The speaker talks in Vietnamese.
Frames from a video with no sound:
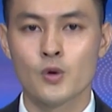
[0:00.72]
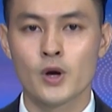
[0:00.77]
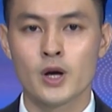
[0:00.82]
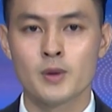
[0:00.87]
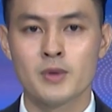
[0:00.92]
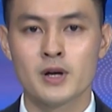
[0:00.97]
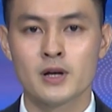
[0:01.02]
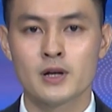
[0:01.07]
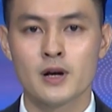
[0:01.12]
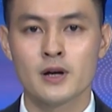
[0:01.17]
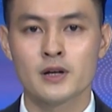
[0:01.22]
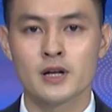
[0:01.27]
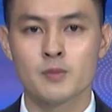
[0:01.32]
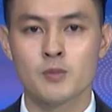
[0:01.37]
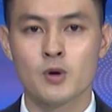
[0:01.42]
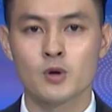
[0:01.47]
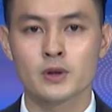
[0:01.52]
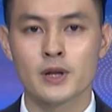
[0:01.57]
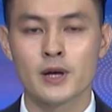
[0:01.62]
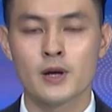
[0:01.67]
Huyện Mường Khương
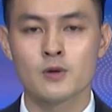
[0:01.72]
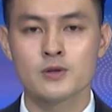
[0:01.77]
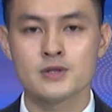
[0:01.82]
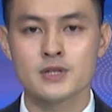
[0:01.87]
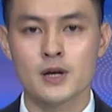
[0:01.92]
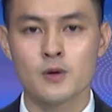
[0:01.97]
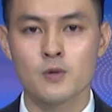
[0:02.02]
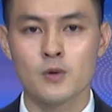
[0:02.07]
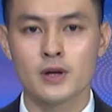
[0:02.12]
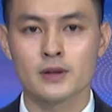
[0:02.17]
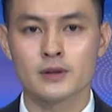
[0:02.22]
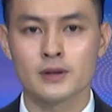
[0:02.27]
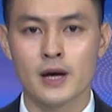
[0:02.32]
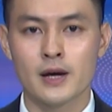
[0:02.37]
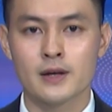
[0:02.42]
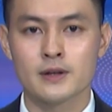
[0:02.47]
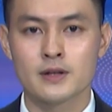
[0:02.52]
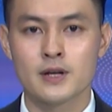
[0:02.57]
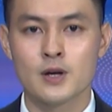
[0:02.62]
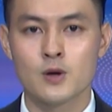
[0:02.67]
đặt mục tiêu sẽ hoàn
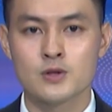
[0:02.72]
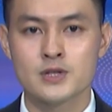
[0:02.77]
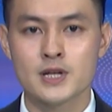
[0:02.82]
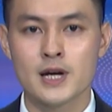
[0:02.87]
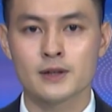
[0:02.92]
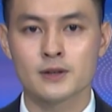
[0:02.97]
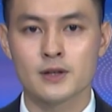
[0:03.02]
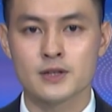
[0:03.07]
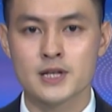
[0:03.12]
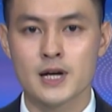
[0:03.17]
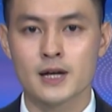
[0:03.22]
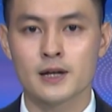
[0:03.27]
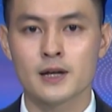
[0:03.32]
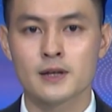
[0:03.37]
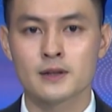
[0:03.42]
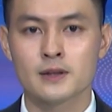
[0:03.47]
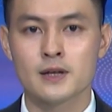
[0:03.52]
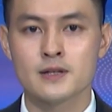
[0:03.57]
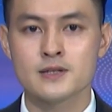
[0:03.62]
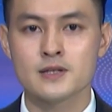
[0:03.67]
thành điều tra thực trạng
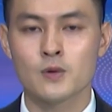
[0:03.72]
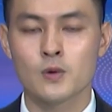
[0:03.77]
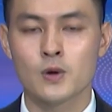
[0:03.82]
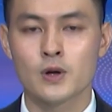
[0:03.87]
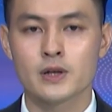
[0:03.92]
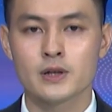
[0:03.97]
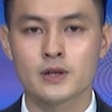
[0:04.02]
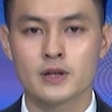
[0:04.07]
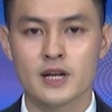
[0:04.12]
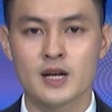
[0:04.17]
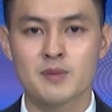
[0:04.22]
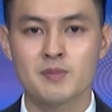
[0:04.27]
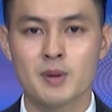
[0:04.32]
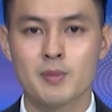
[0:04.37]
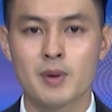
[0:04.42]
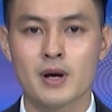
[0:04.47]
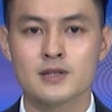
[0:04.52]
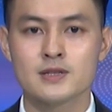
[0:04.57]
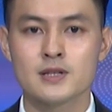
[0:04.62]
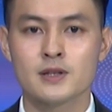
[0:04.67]
kinh tế xã hội năm
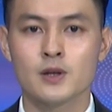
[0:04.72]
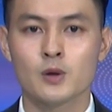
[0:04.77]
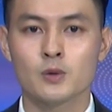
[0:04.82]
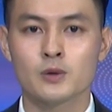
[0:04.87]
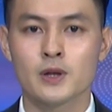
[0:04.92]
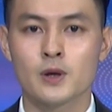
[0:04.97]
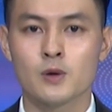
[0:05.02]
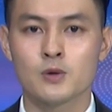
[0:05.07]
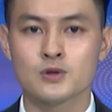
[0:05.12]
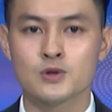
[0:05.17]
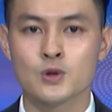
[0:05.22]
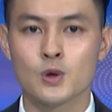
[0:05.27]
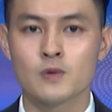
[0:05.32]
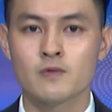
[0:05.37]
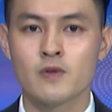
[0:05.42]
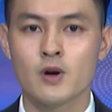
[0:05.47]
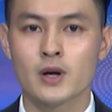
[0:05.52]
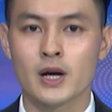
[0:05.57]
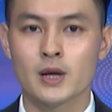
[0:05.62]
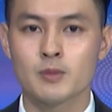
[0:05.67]
mươi ba dân tộc thiểu
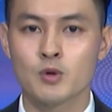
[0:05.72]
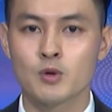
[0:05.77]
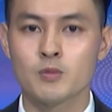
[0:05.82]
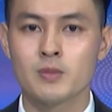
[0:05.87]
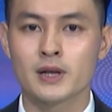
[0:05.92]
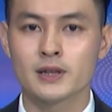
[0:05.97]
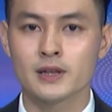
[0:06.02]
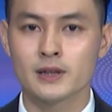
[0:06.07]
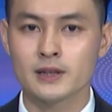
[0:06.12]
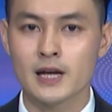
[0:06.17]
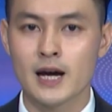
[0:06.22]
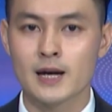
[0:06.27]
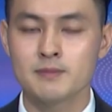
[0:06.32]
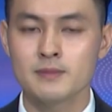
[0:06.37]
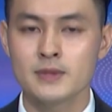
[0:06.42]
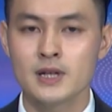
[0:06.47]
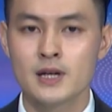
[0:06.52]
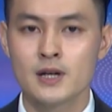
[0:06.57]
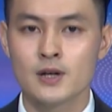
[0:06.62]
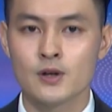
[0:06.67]
số vào ngày mười tháng
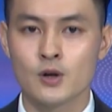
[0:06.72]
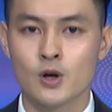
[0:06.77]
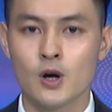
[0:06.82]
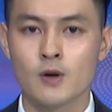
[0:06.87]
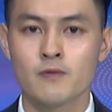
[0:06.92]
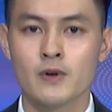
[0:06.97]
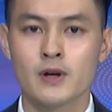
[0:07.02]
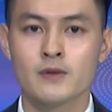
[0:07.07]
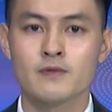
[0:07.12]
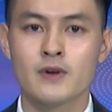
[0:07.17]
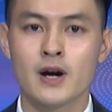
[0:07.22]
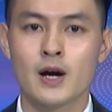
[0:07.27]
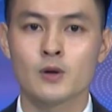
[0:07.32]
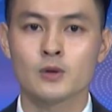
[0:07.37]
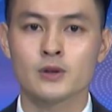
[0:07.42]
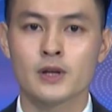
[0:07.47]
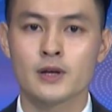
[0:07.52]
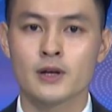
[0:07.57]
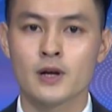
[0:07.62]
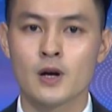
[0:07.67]
tám, góp phần
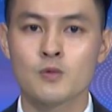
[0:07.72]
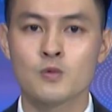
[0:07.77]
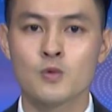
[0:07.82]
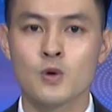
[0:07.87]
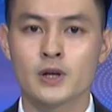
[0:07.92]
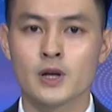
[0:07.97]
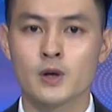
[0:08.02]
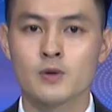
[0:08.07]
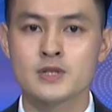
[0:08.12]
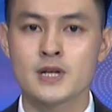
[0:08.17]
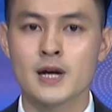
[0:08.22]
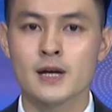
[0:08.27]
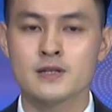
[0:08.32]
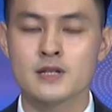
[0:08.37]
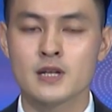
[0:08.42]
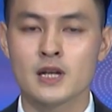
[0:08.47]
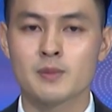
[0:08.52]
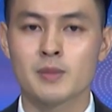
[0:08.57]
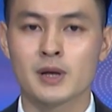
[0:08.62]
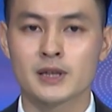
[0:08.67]
vào thành công cuộc điều tra
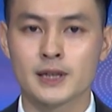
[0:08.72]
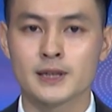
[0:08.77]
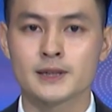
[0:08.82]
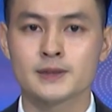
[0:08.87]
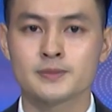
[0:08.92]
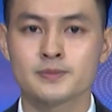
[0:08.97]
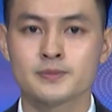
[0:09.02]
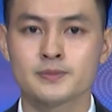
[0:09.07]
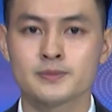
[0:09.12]
trên địa bàn tỉnh.